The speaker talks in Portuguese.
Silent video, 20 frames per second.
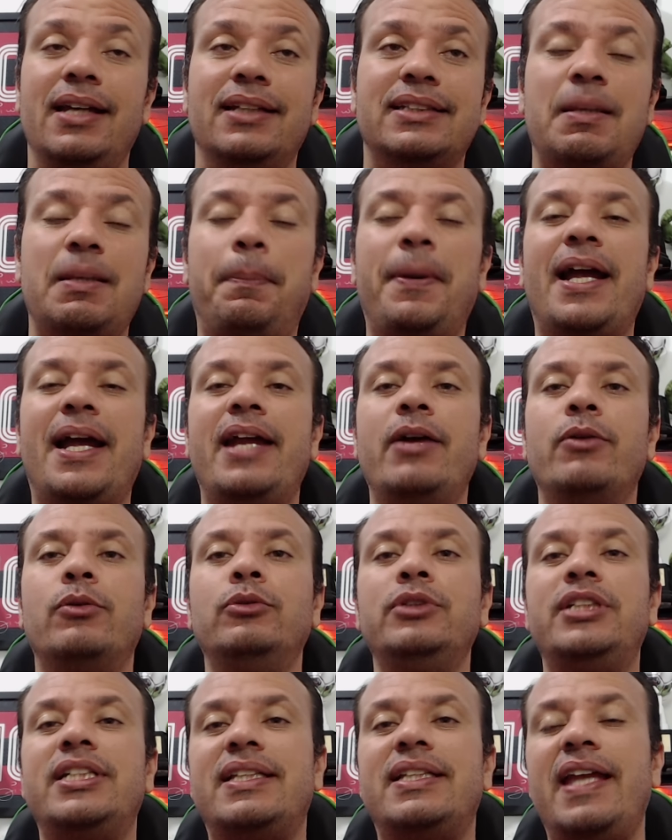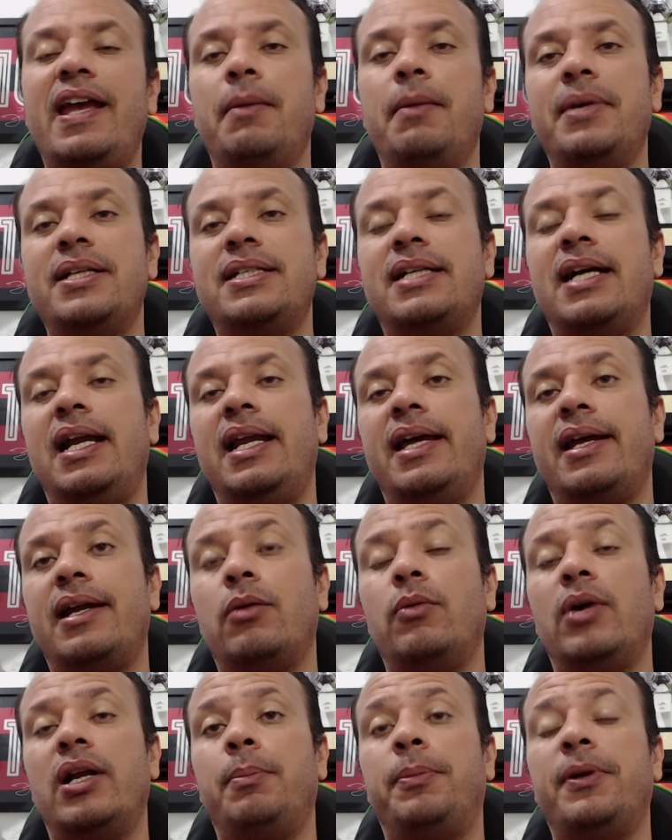Separei alguns temas, galera,
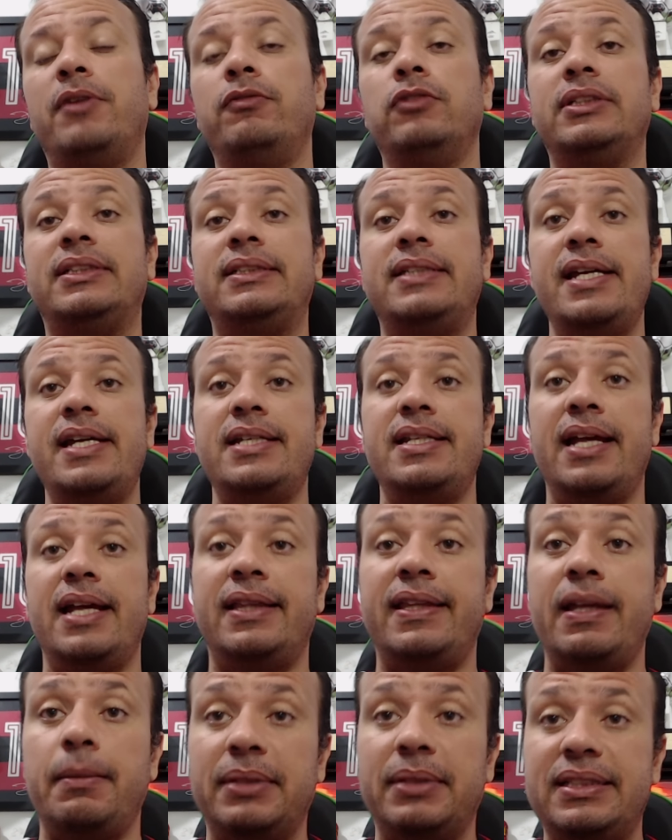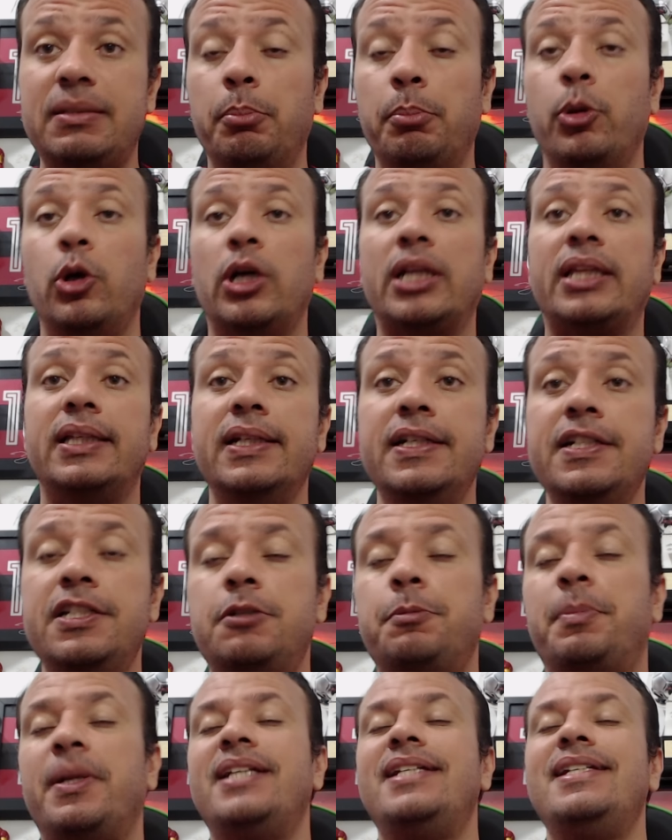agora para vocês, né? Temas
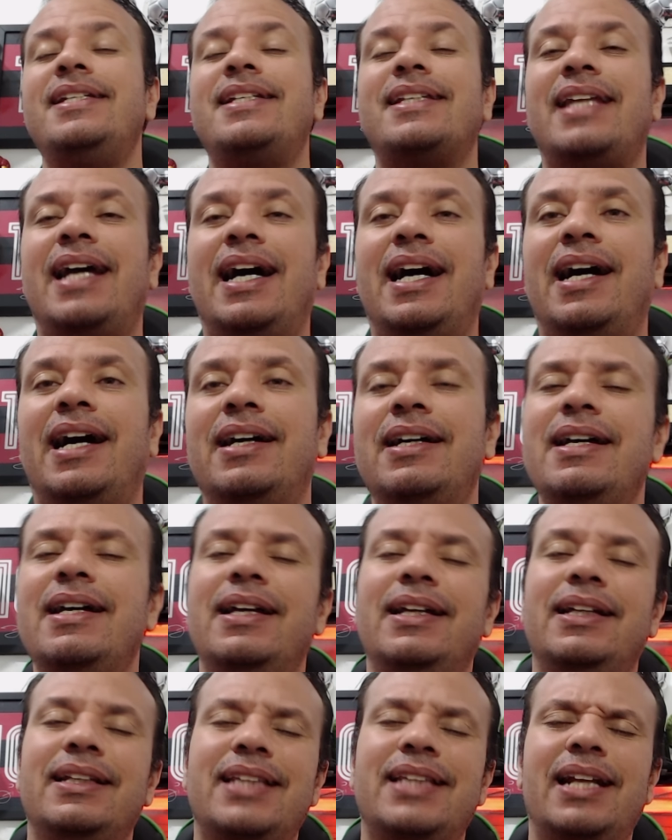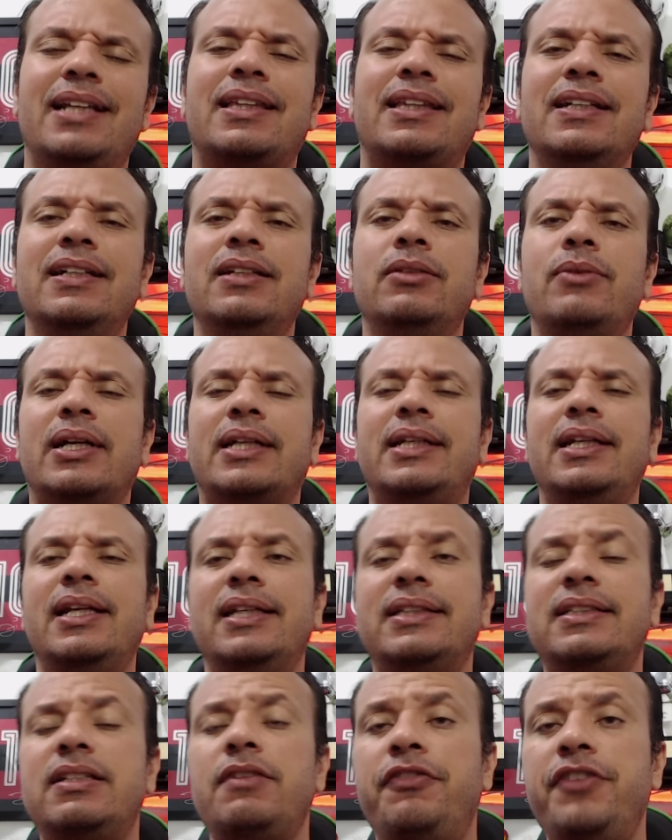importantes para a gente estar tá tratando aqui
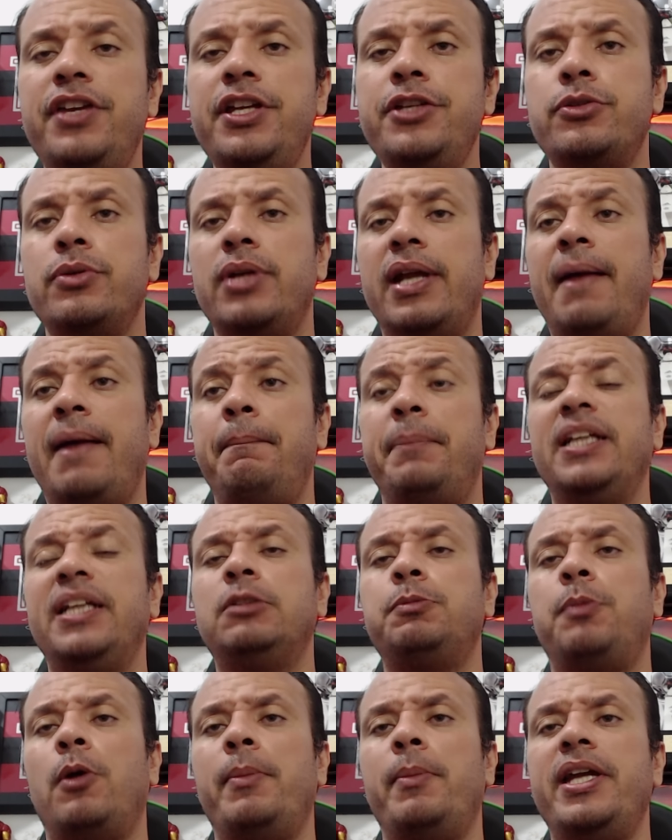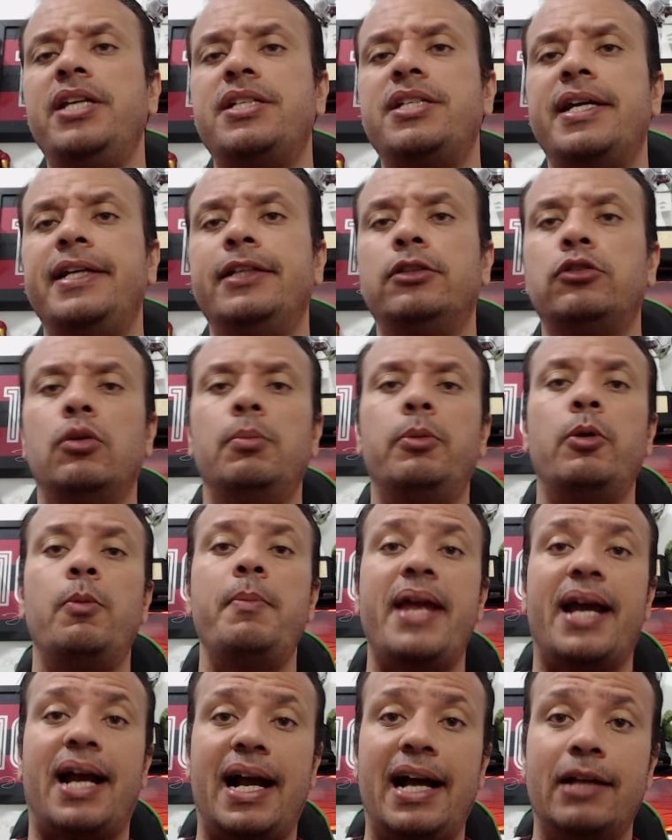nesse vídeo, né? Principalmente aí sobre o
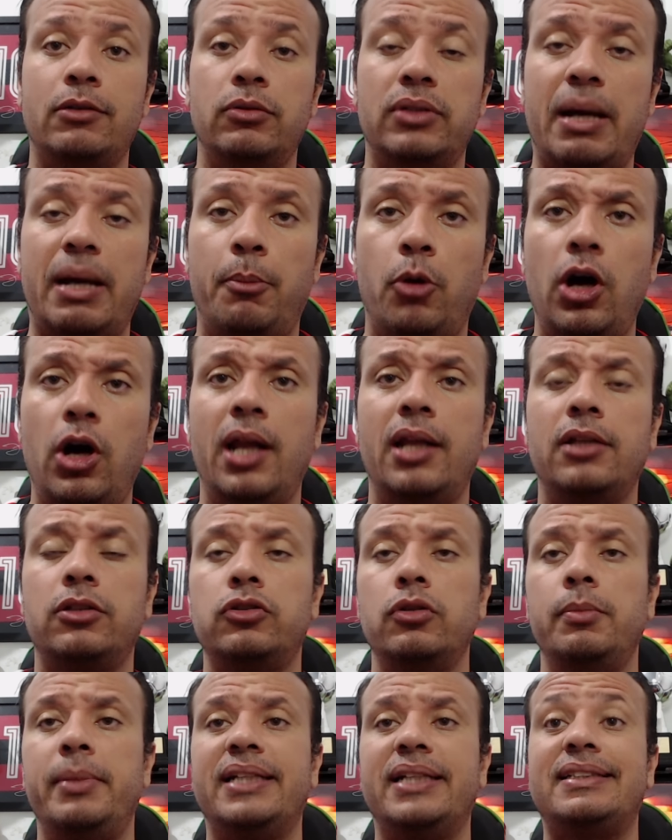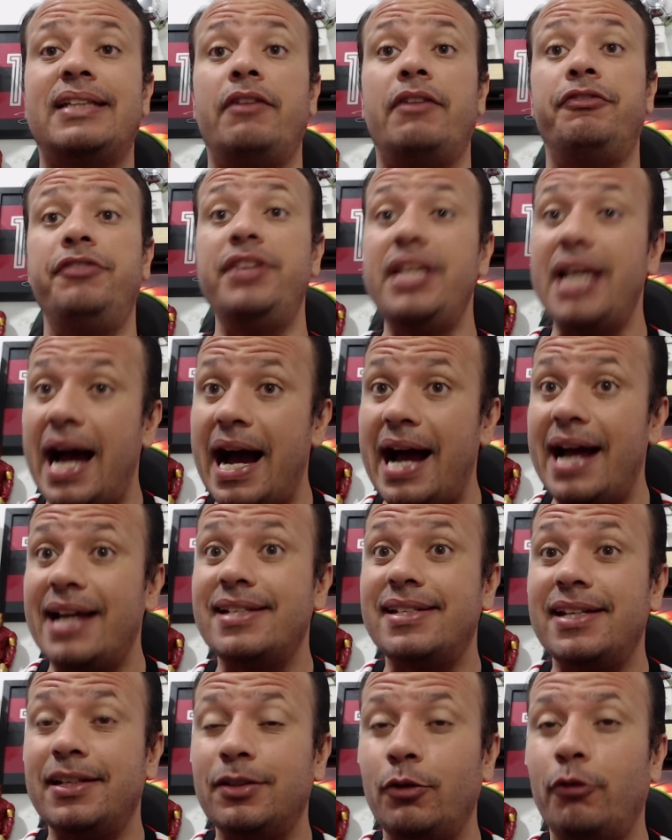mercado da bola, sobre essa
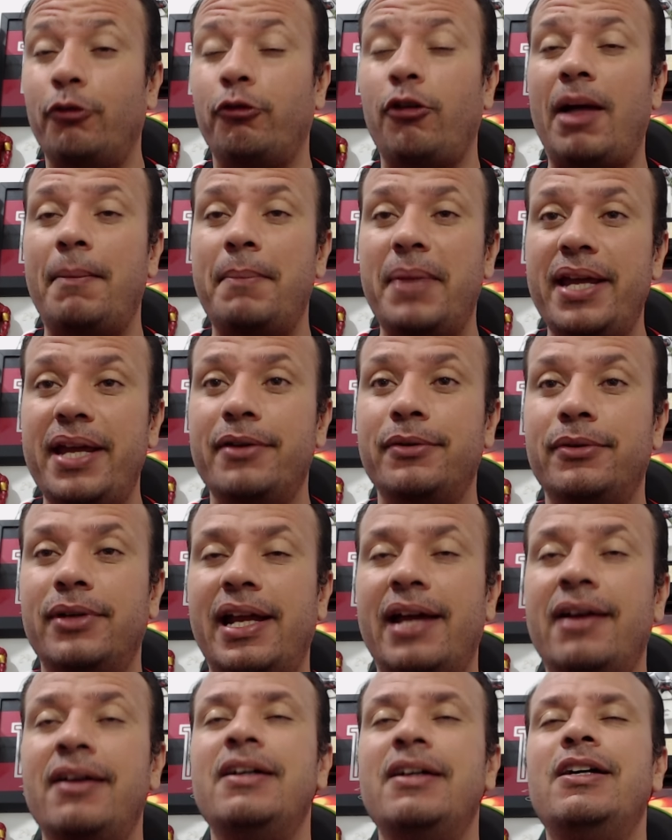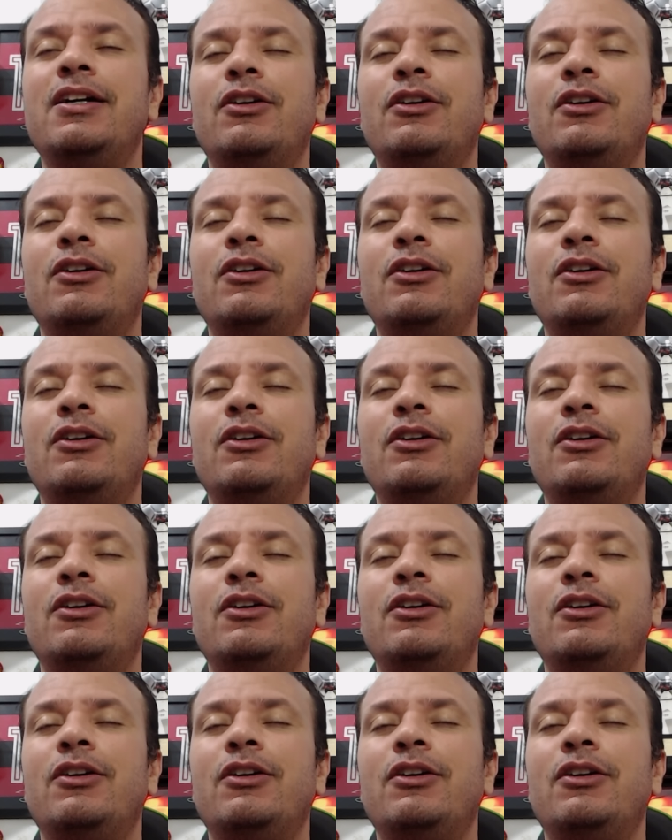viagem do Flamengo, né?